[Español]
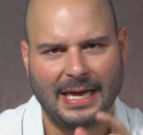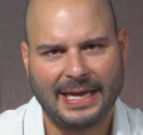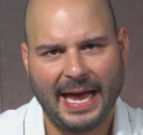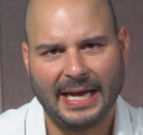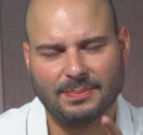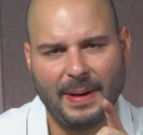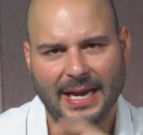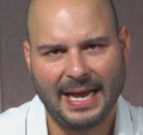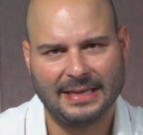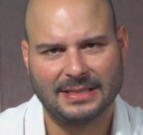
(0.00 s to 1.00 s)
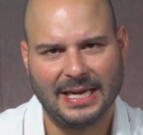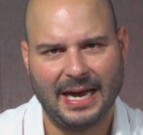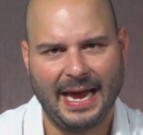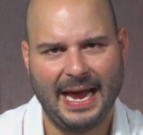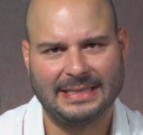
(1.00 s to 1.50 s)
¿Qué
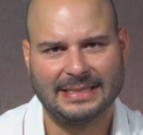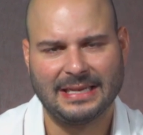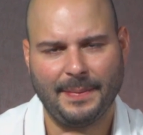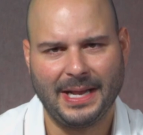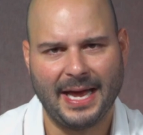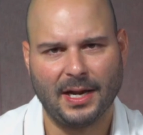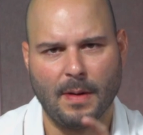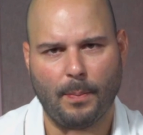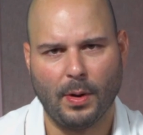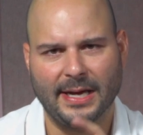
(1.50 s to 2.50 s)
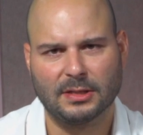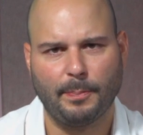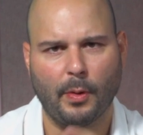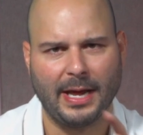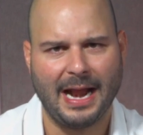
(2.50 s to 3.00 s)
experiencia ese seminario me puede
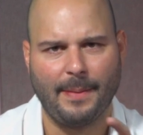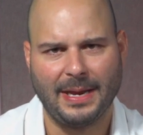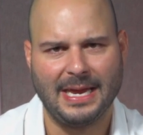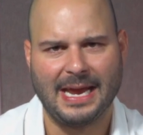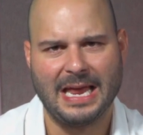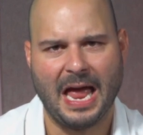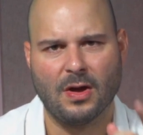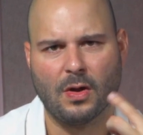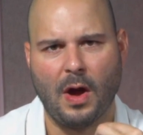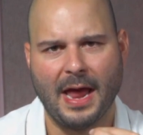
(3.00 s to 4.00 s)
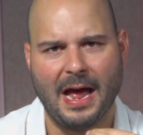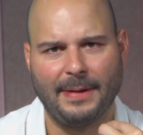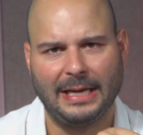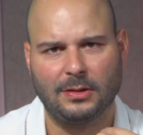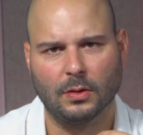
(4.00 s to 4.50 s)
exponer a mí que ya yo no haya
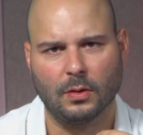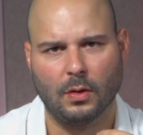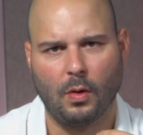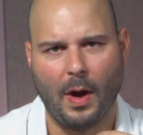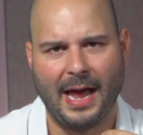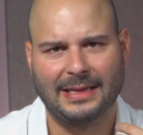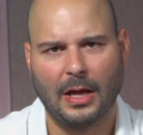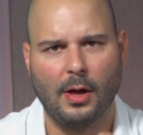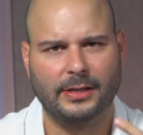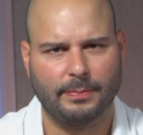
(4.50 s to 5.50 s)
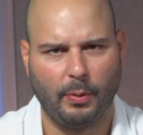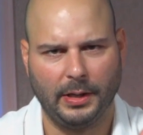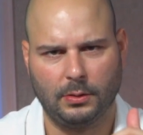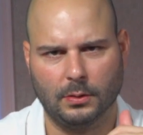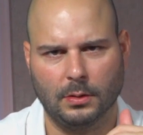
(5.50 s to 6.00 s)
visto o haya estado
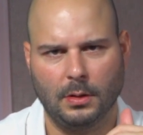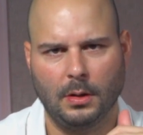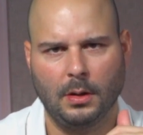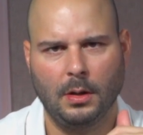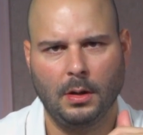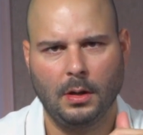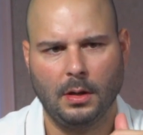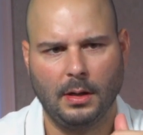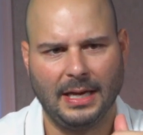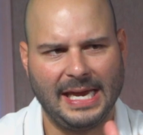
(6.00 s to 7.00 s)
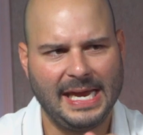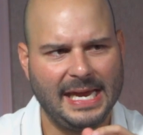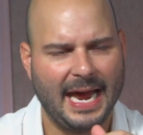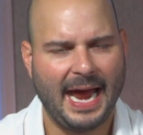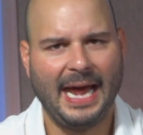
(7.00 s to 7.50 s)
expuesto?
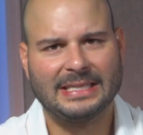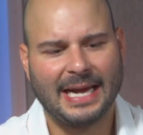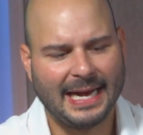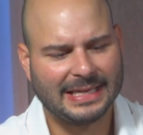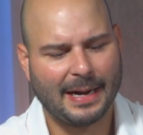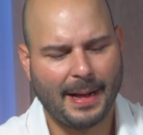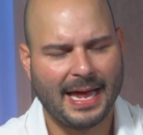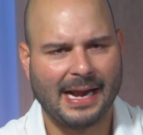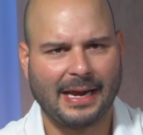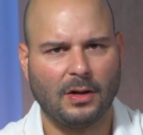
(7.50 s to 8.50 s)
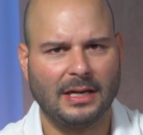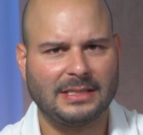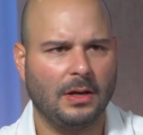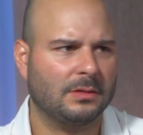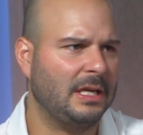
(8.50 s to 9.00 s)
Y esa es la manera en que yo
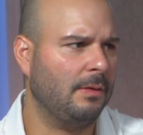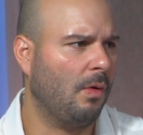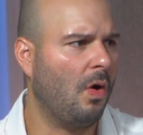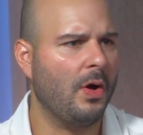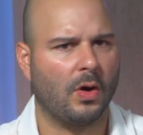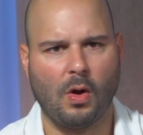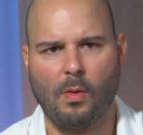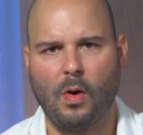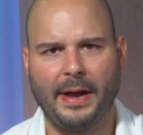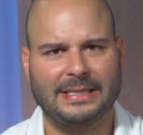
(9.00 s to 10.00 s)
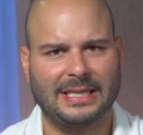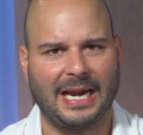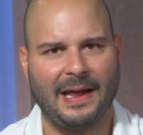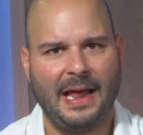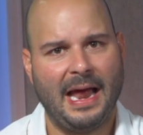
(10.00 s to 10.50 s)
decido si voy o no voy,
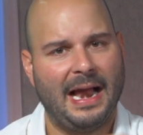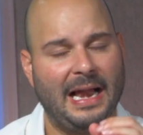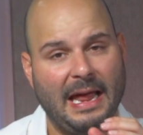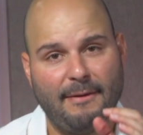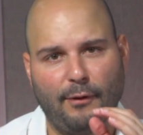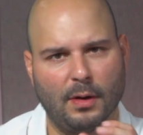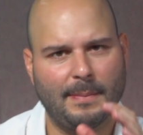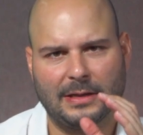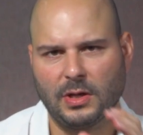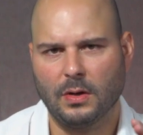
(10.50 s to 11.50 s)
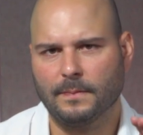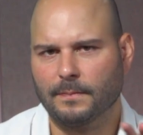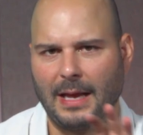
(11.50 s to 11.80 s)
etcétera. La información